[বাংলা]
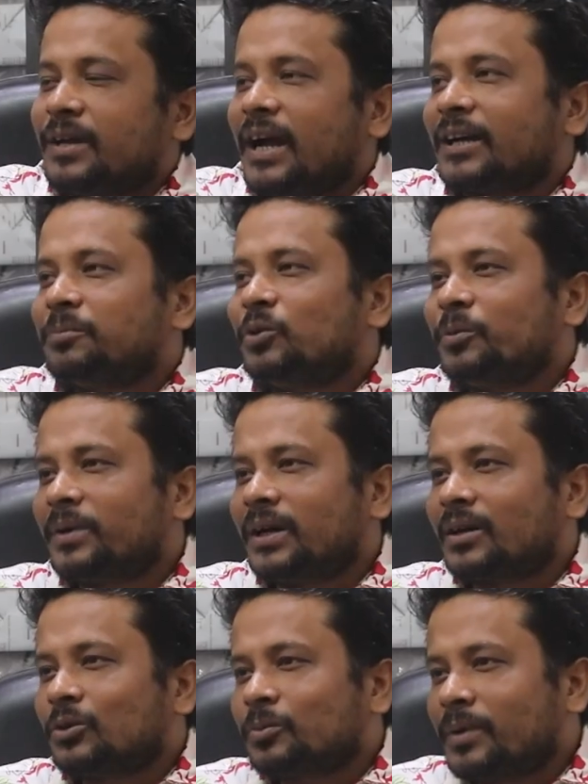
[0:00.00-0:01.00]
না আগে
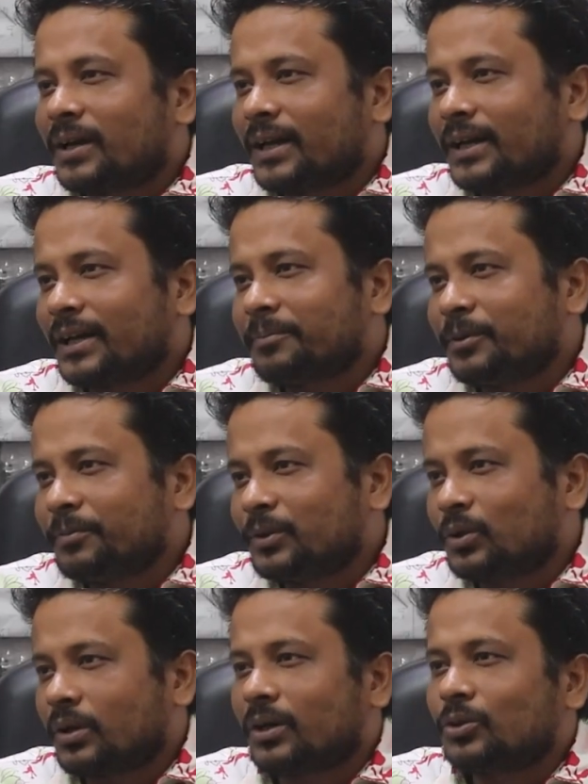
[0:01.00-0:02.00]
বইমেলাটা হতো বাংলা একাডেমির
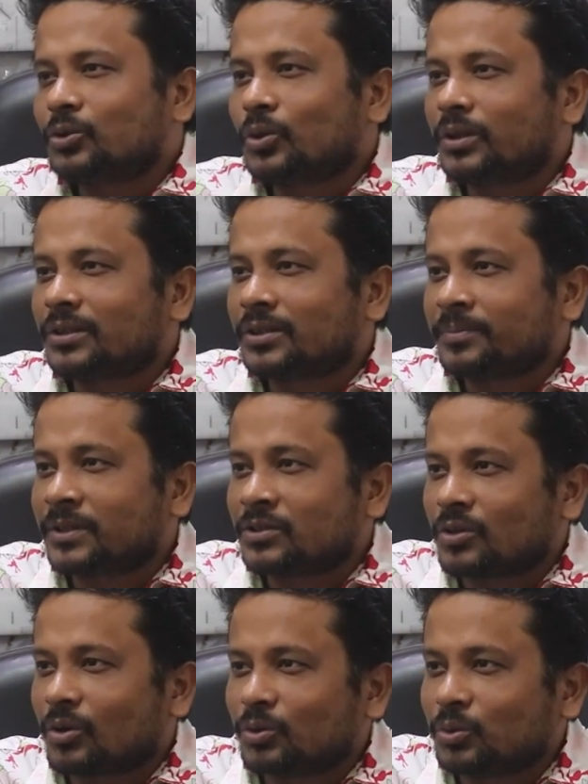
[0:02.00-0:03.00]
ভিতরে এখন চলে গেছে মানে
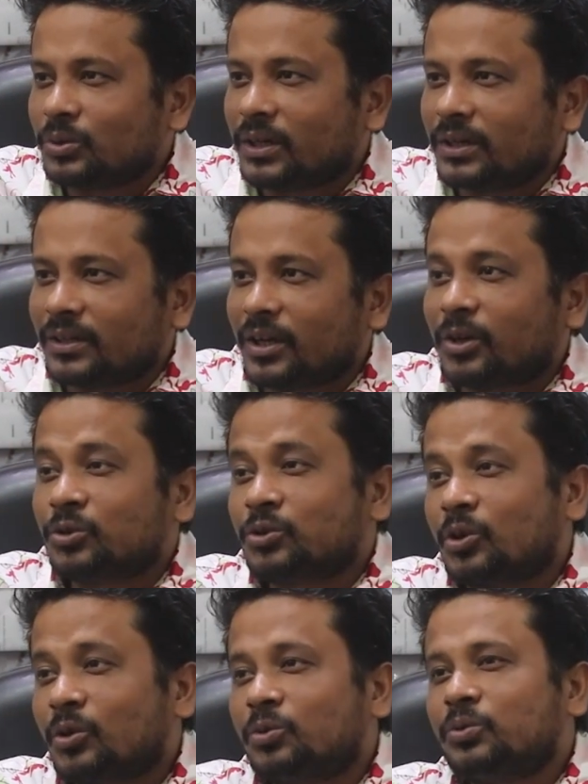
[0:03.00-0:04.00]
শরৎ উদ্যানে এখন
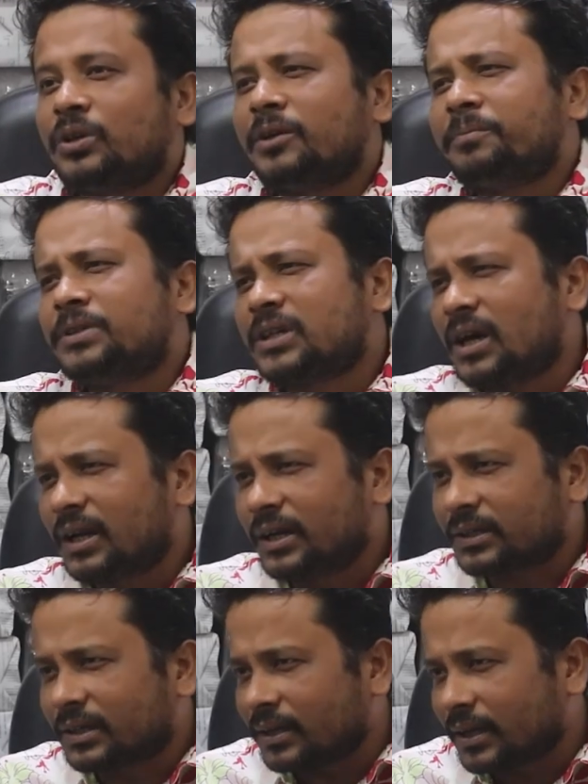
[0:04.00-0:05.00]
শরৎ উদ্যানে বিশাল
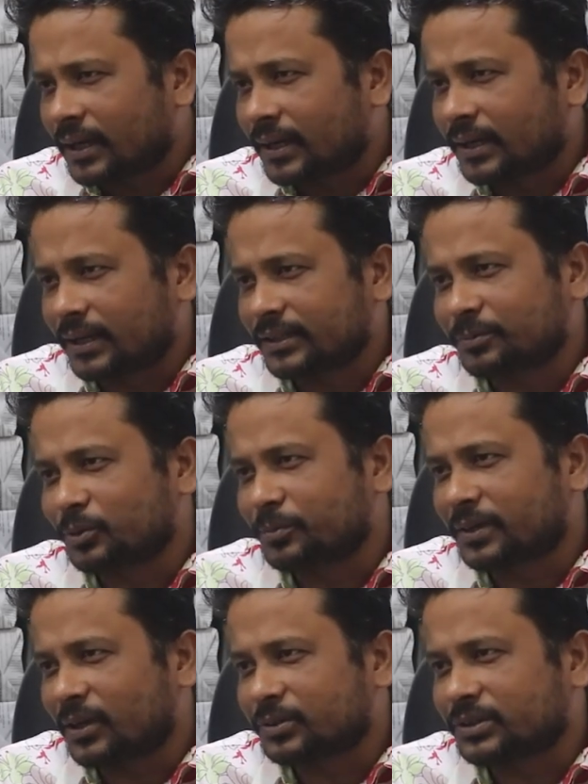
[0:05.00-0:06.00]
একটা এলাকা নিয়ে
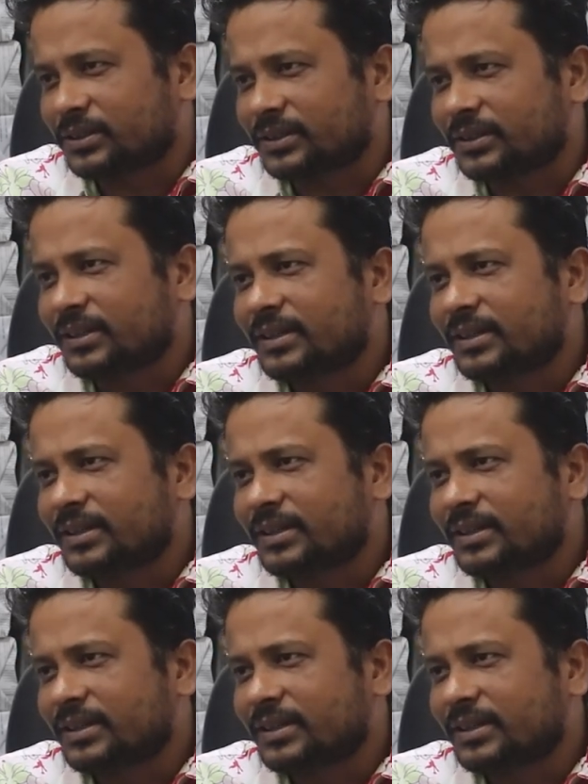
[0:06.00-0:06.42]
বইমেলা হচ্ছে